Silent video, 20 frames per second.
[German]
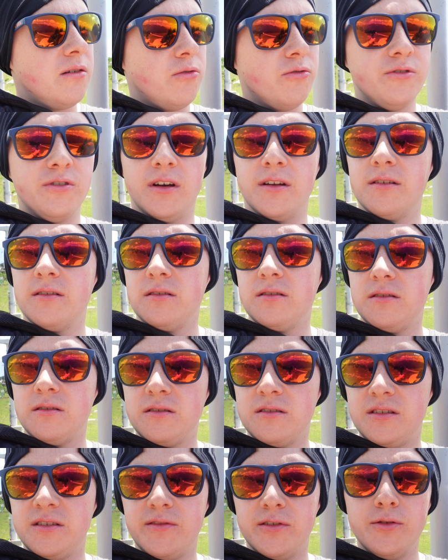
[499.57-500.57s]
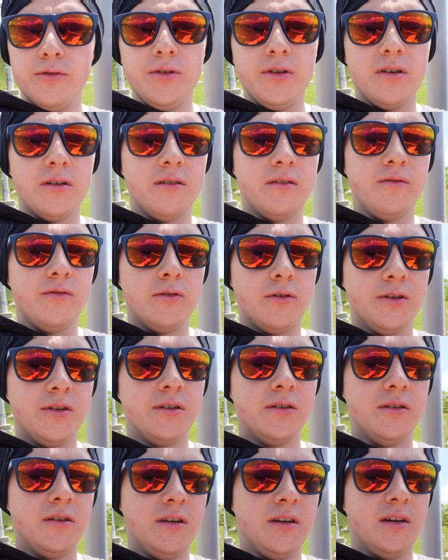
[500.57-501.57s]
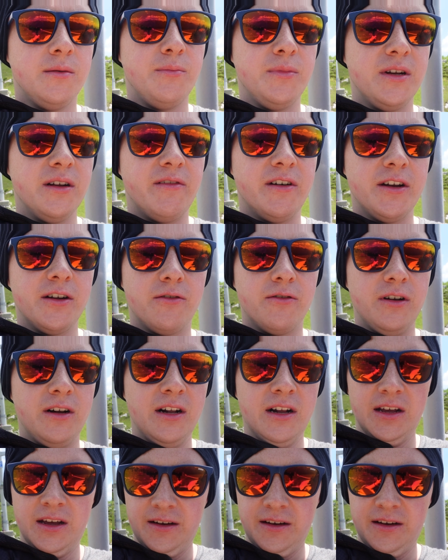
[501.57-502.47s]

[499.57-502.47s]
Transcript: Und dann sind wir durch für heute mit der Wanderung.